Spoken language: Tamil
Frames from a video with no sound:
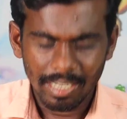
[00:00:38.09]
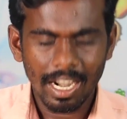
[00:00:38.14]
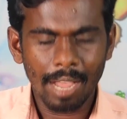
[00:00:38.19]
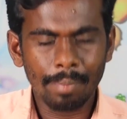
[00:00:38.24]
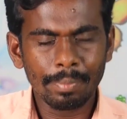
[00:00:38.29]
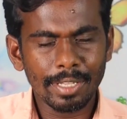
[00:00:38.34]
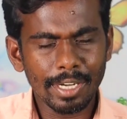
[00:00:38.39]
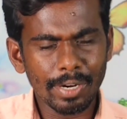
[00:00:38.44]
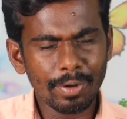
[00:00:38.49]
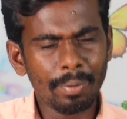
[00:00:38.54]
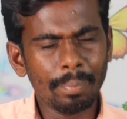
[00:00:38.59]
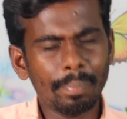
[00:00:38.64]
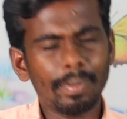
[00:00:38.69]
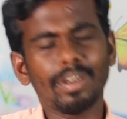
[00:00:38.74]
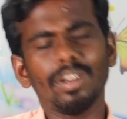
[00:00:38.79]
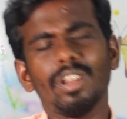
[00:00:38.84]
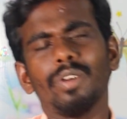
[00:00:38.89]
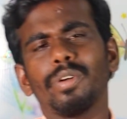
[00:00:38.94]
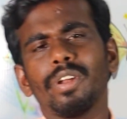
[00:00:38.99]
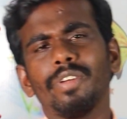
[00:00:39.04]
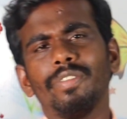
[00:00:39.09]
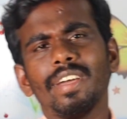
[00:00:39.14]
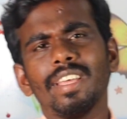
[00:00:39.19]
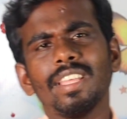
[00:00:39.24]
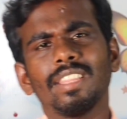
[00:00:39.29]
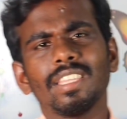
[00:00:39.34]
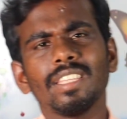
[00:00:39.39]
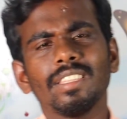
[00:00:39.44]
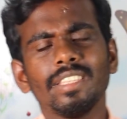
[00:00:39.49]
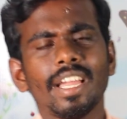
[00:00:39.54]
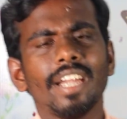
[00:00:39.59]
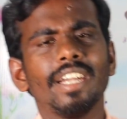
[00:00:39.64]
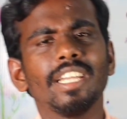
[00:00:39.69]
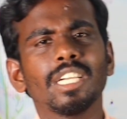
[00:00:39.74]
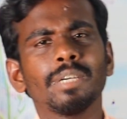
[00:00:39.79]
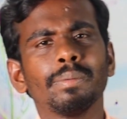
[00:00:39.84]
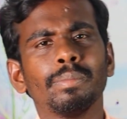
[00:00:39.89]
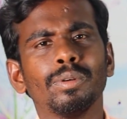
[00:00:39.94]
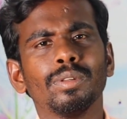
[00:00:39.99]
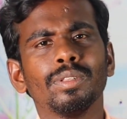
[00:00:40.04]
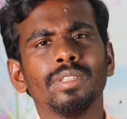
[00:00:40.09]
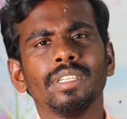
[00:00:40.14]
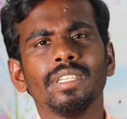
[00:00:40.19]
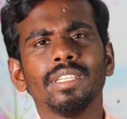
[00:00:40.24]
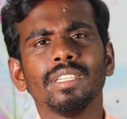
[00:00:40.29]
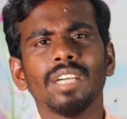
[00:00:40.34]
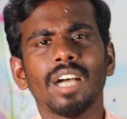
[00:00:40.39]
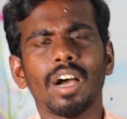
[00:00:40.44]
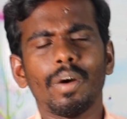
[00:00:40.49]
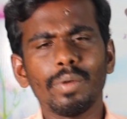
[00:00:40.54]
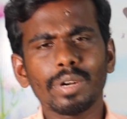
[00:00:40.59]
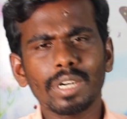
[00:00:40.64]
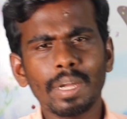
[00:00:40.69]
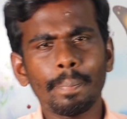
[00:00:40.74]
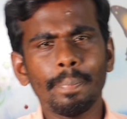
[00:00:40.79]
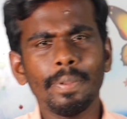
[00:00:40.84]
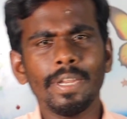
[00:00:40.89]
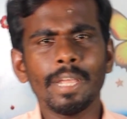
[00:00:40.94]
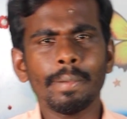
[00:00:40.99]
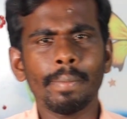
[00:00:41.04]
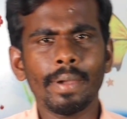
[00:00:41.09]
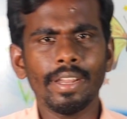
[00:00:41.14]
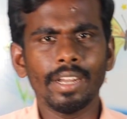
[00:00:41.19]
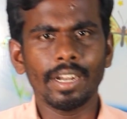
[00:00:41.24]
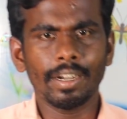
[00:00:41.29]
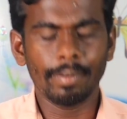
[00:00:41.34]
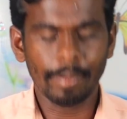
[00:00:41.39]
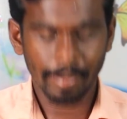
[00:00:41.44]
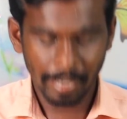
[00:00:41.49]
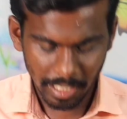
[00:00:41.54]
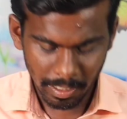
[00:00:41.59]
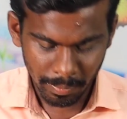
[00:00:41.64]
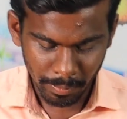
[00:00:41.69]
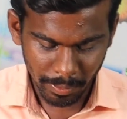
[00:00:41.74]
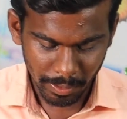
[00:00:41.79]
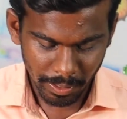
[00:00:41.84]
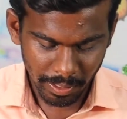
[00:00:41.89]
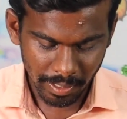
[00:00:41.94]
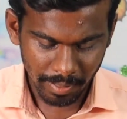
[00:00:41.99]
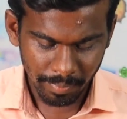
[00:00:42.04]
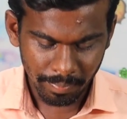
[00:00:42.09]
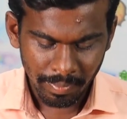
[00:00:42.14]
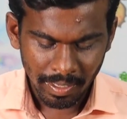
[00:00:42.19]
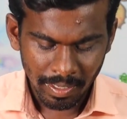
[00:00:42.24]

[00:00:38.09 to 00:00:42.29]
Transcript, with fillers: நாம் இரவும் பகலும் அவருடைய வேதத்தை தியானிக்கும் பொழுது அவருக்கு பிரியமாய் நான் நடக்கும்போது